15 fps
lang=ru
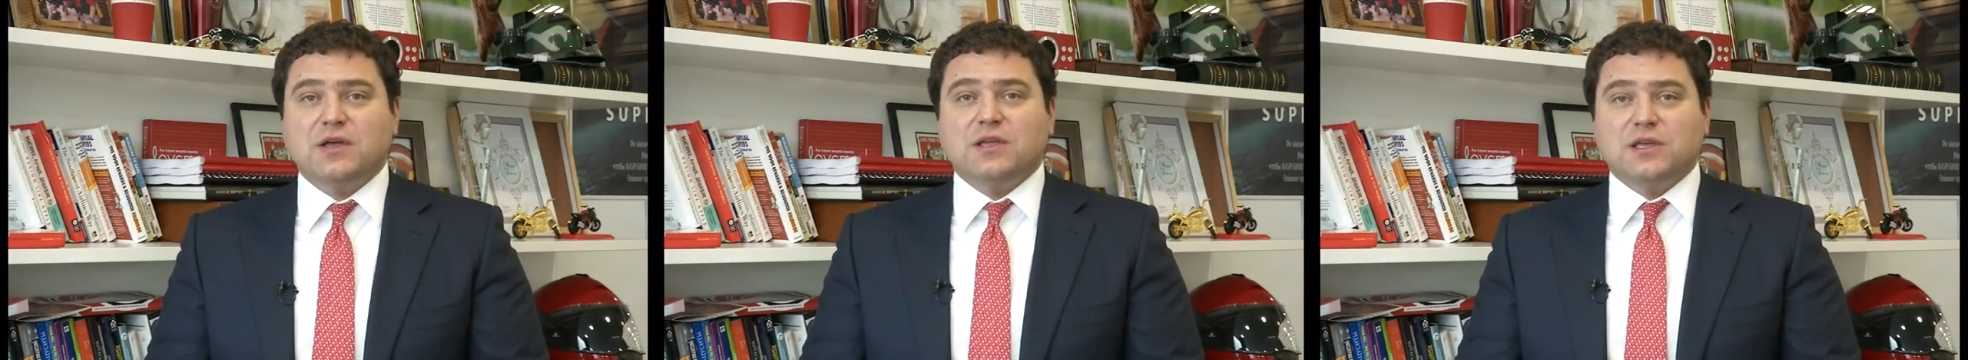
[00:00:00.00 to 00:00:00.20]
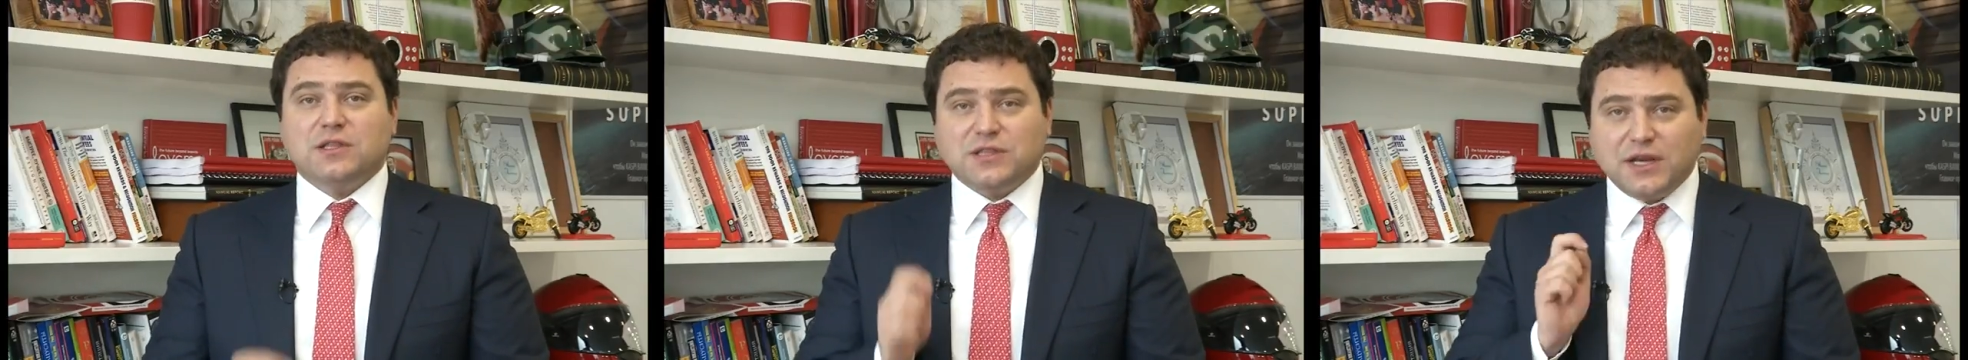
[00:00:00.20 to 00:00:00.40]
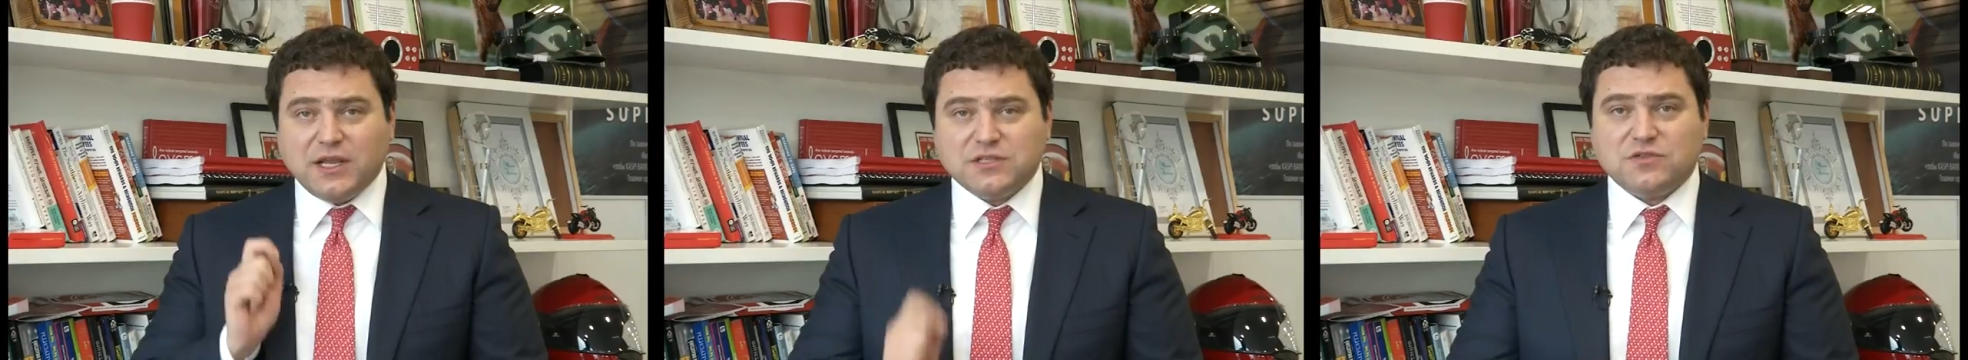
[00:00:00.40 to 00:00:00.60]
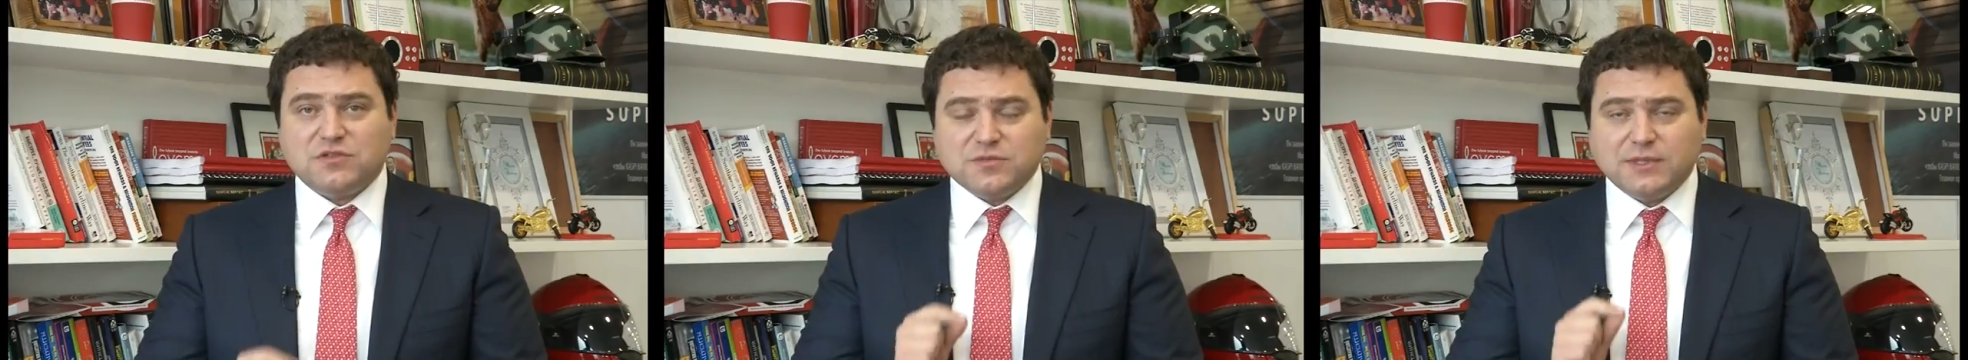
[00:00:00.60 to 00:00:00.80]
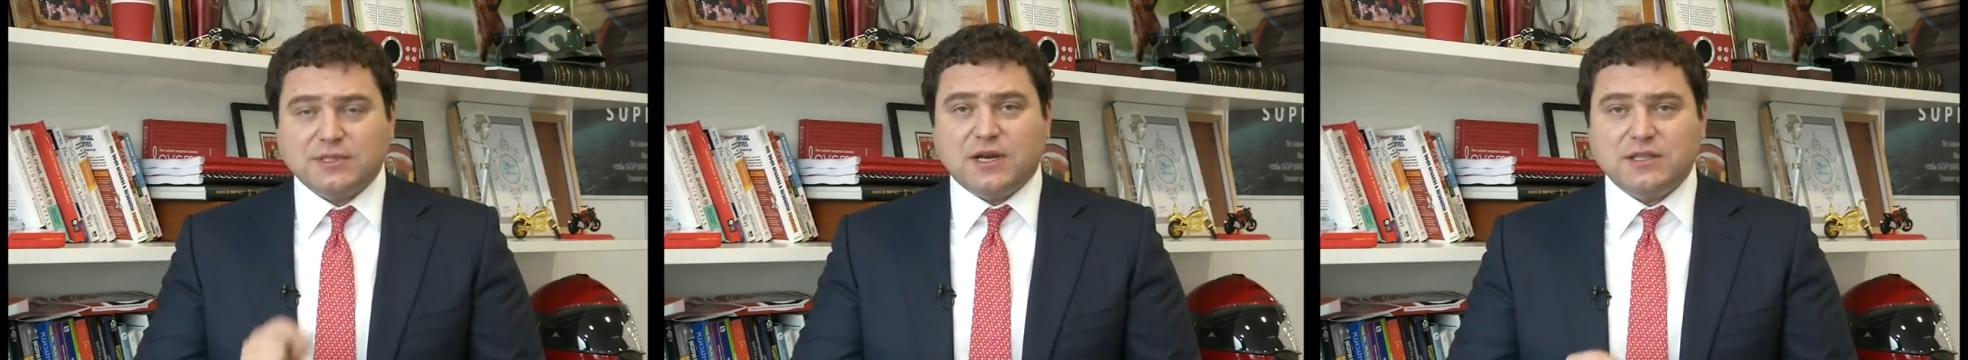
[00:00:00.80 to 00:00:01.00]
и трезво
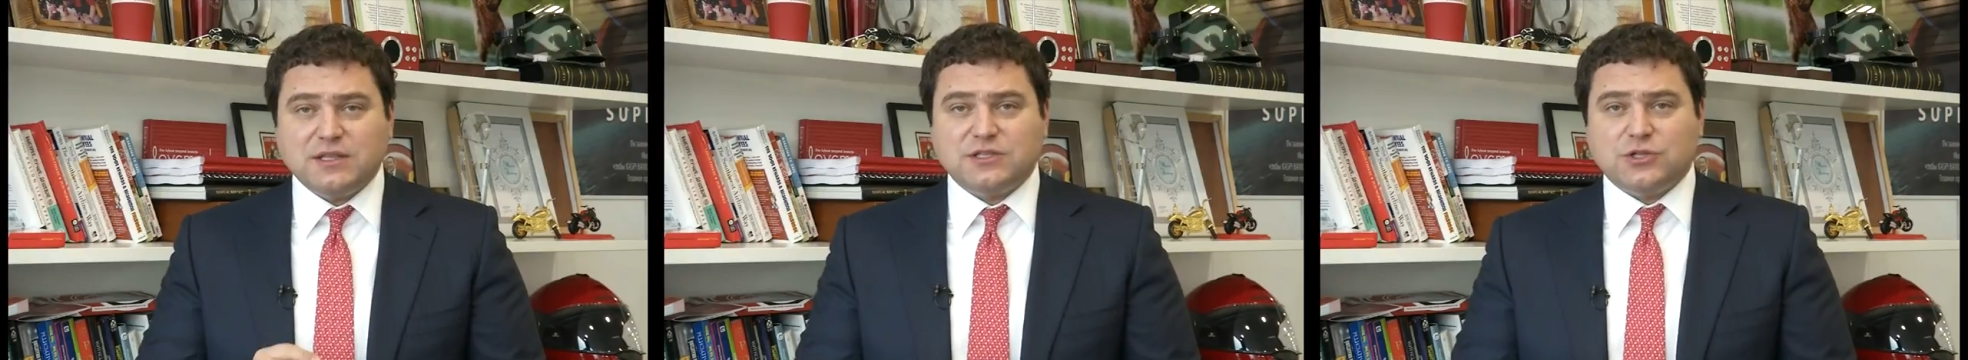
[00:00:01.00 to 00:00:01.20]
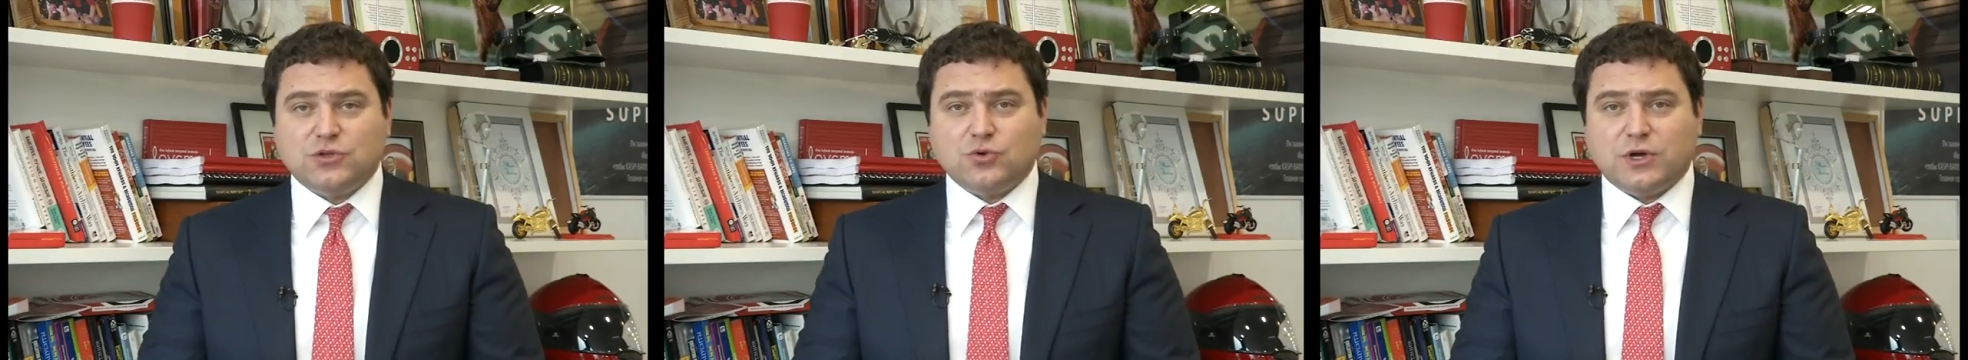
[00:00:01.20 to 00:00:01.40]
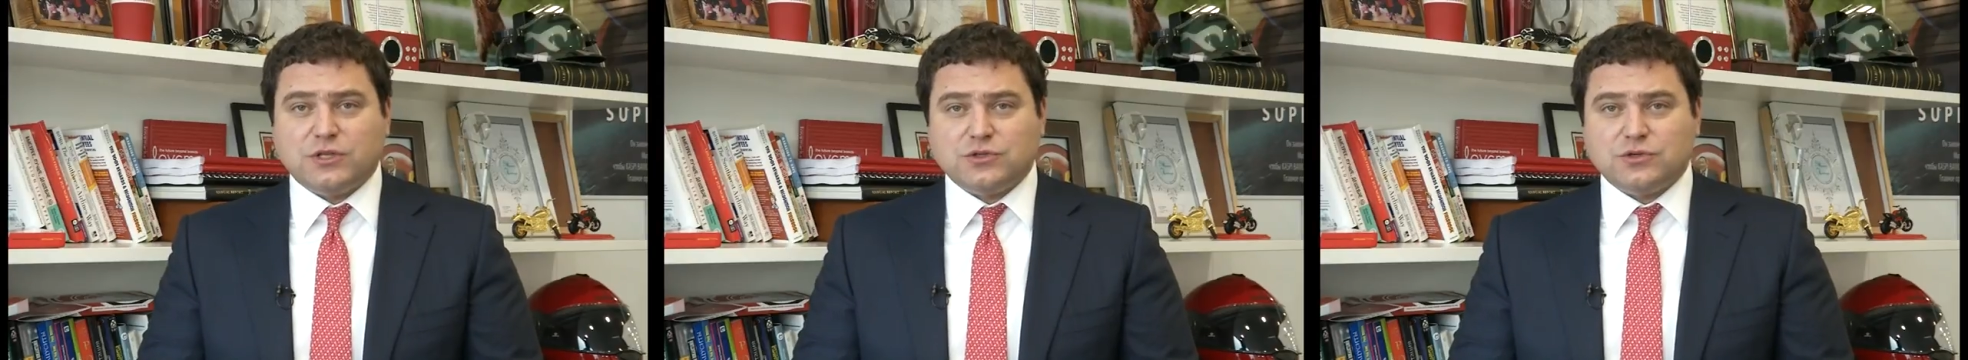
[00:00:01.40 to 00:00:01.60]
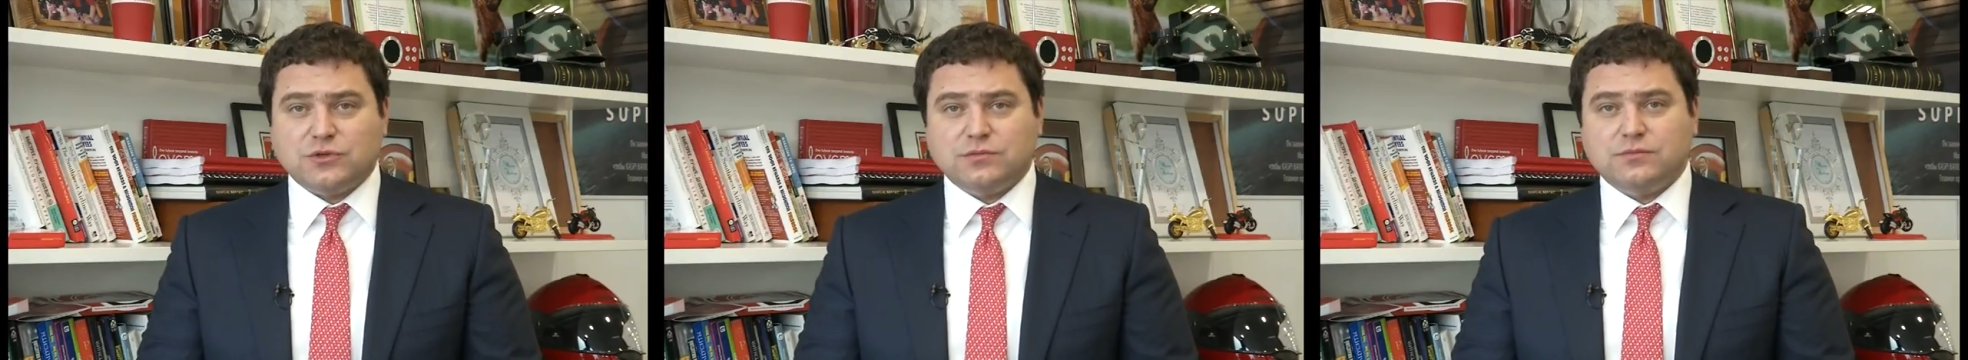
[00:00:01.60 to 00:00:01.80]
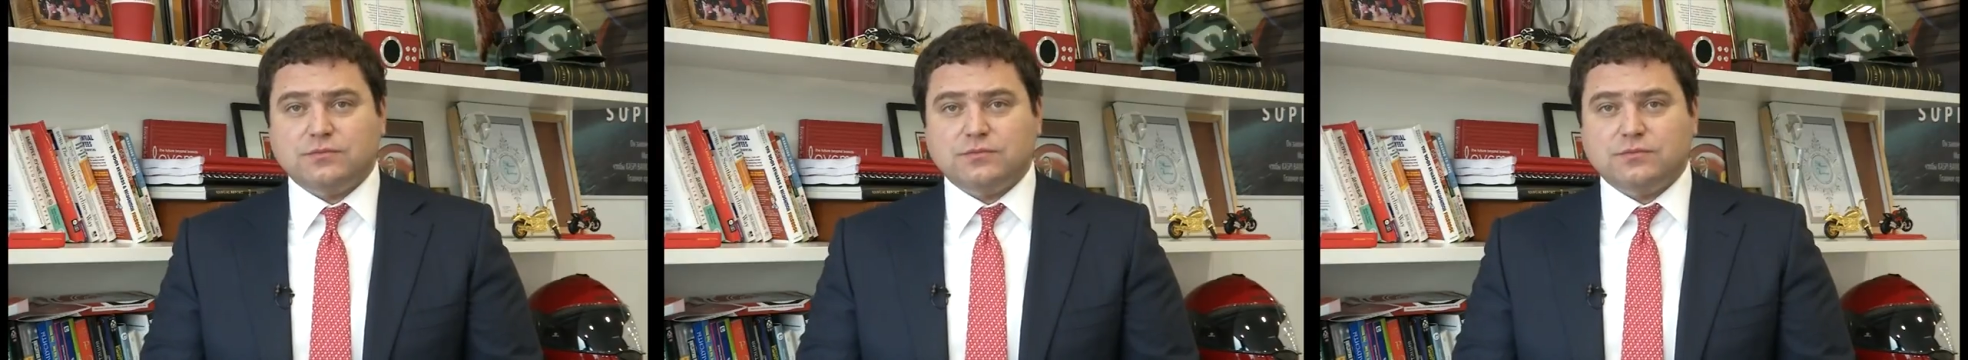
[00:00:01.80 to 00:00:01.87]
смотреть на ситуацию.